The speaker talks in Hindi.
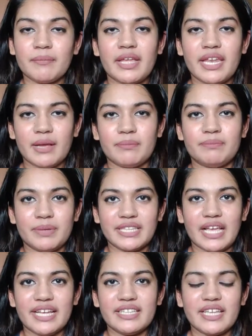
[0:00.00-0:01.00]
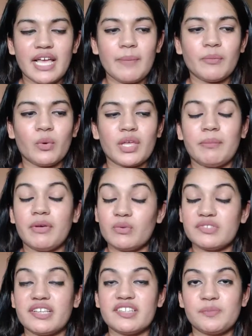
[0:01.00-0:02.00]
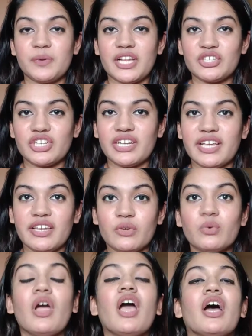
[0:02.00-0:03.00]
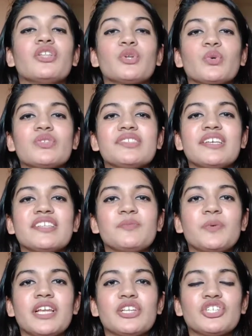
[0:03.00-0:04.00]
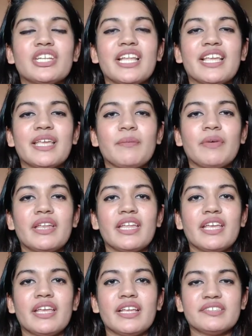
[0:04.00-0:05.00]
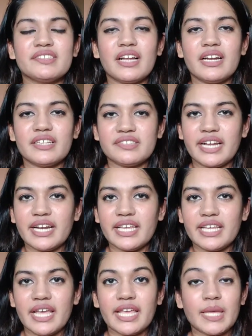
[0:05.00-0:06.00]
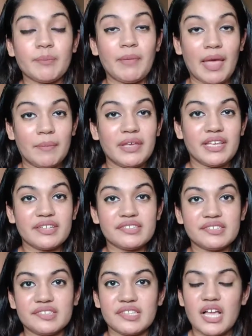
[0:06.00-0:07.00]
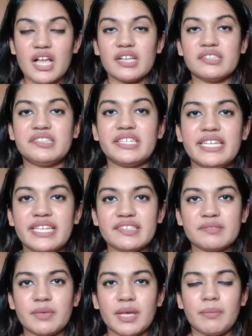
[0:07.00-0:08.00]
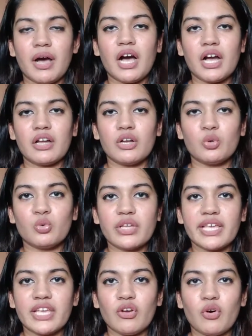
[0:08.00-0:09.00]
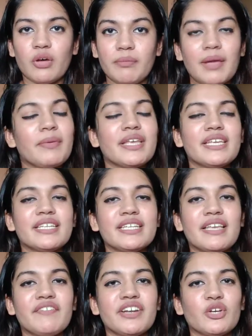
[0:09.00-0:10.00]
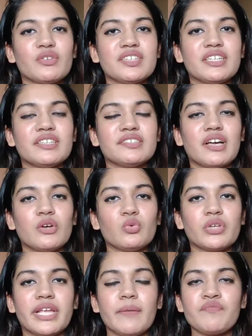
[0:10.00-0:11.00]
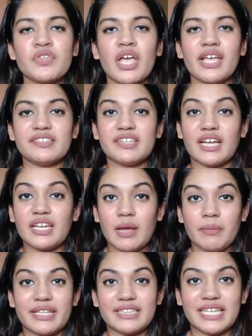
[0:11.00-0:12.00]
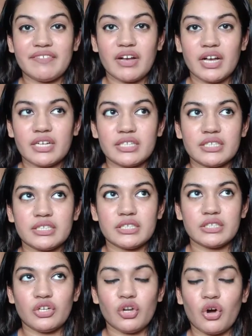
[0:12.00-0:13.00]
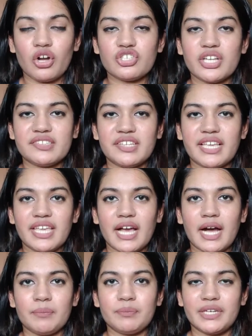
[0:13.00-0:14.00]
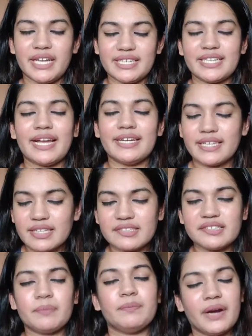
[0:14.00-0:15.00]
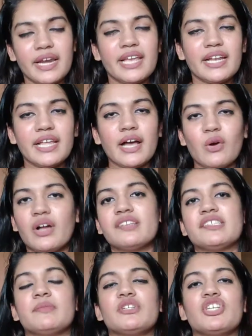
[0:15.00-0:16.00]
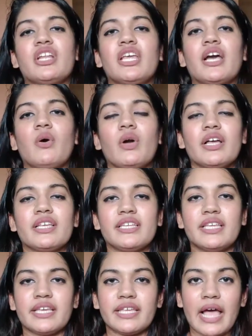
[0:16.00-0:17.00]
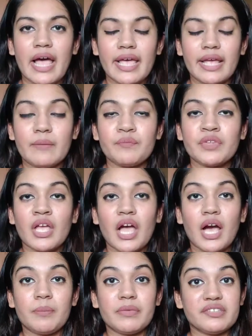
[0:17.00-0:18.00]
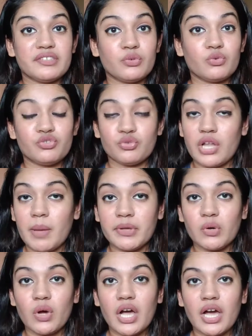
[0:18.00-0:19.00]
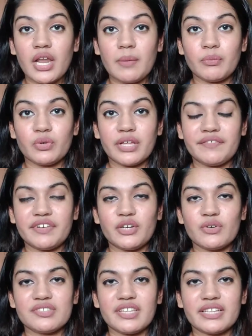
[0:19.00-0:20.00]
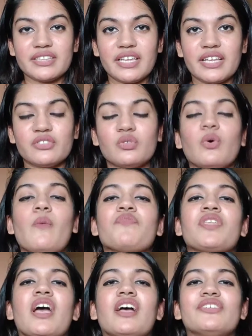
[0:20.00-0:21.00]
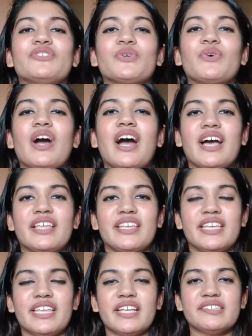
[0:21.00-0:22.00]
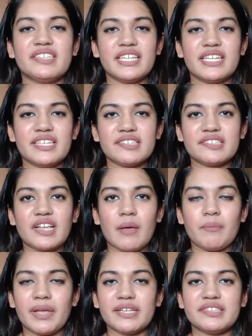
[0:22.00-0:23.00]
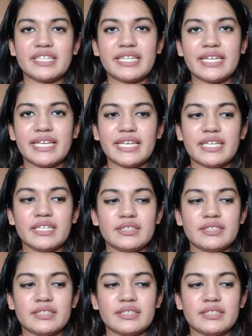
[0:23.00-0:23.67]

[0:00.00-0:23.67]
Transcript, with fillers: मैंने आप बता ही दिया आपको कि मैं उनसे इंस्पिरेशन ले रही हूँ तो उनसे इंस्पिरेशन लेके मैंने इस साल डिसाइड किया है कि मैं भी इस सीरीज़ में भाग लूँगी और मैं भी ये वीडियो सीरीज़ करूँगी इसका नाम है देवा लॉग जैसे कि आपने टाइटल से पढ़ ही लिया होगा समझ ही लिया होगा कि ये क्या है आपने ज़रूर सुना भी होगा अगर आप उनके वीडियोस देखते हैं तो तो हाँ ये सीरीज़ का बेसिकली